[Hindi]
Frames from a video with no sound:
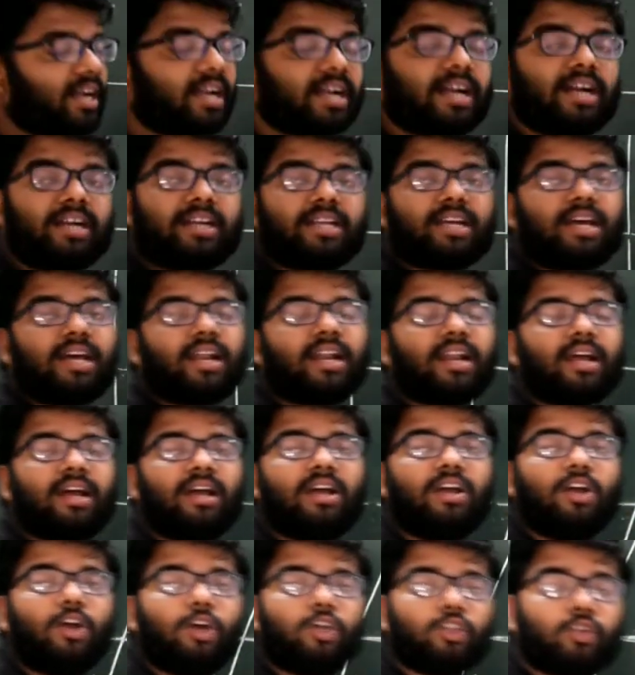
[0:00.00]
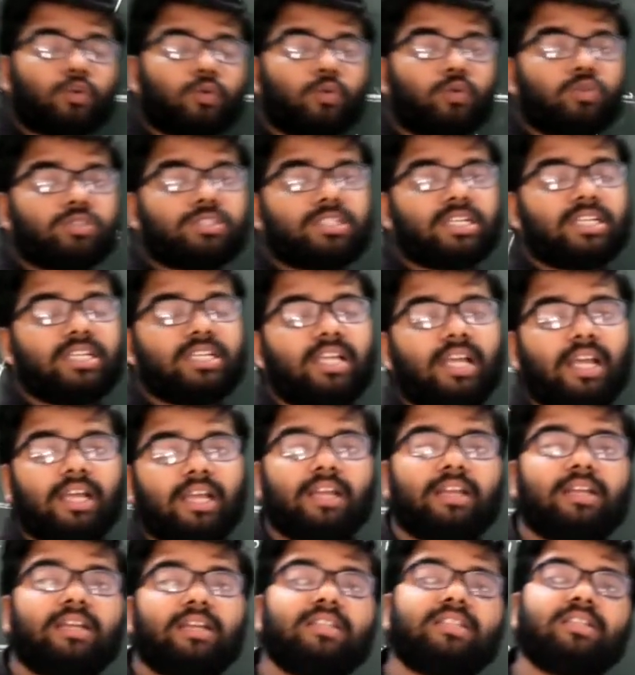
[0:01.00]
रहा है कट कर रहा है तो क्वेश्चन ये है
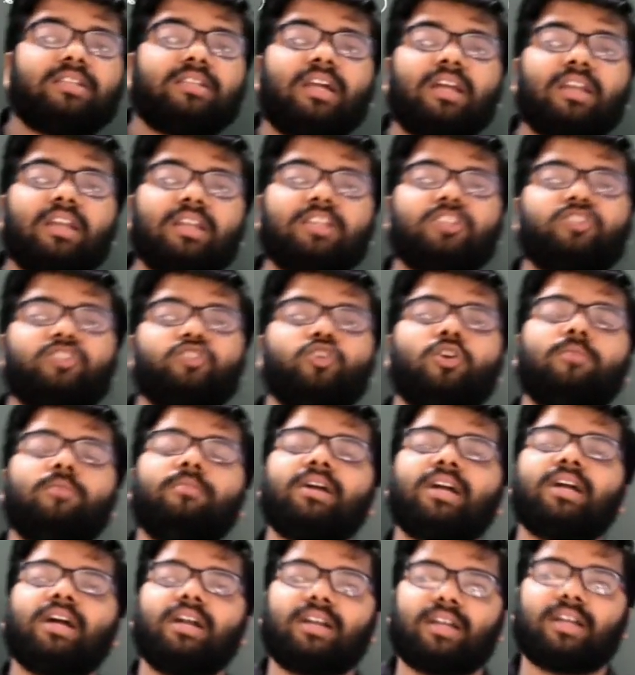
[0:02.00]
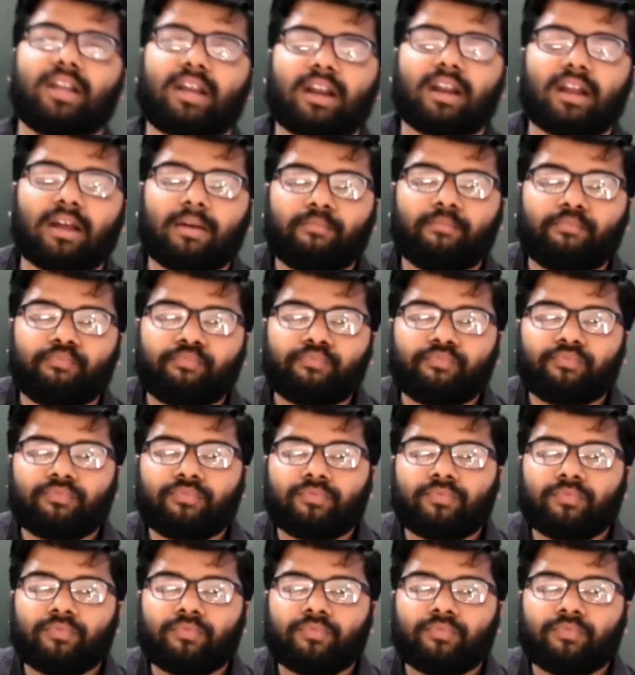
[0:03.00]
कि कितना रेशियो में कट कर रहा है